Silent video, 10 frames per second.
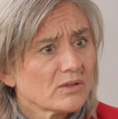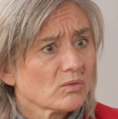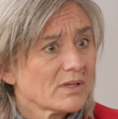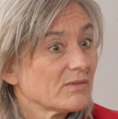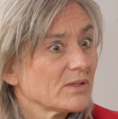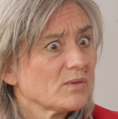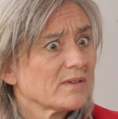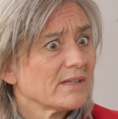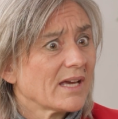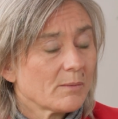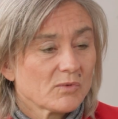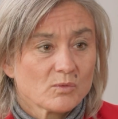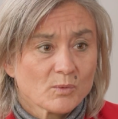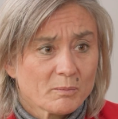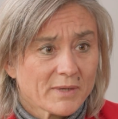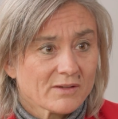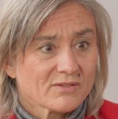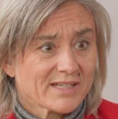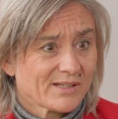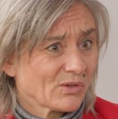Donc la fiducie n'est absolument pas un
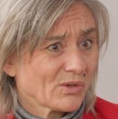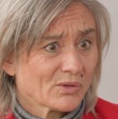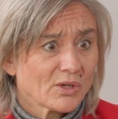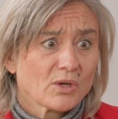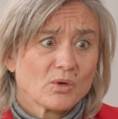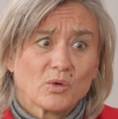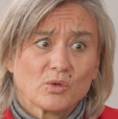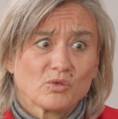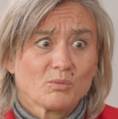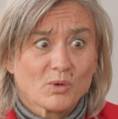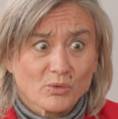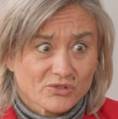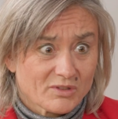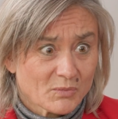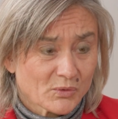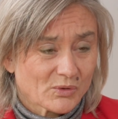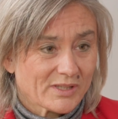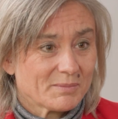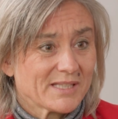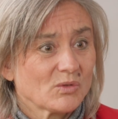vecteur euh, de blanchiment de
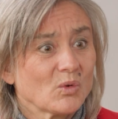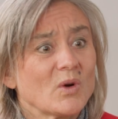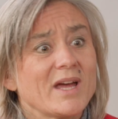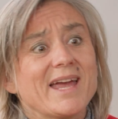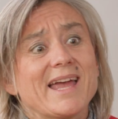capitaux,